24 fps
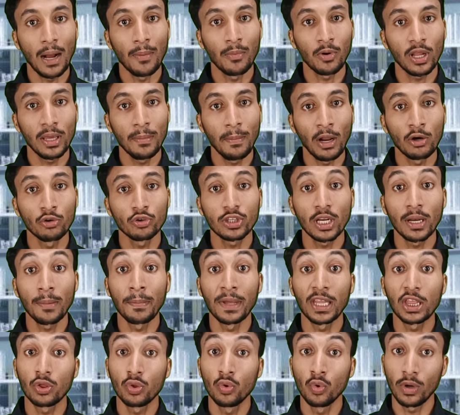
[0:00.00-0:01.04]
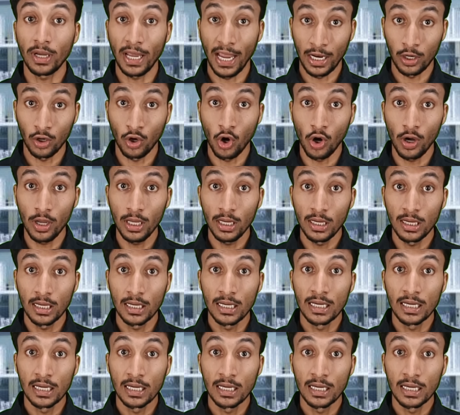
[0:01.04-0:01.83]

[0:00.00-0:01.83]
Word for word: কামড়ে মানুষের মৃত্যু কেন হয়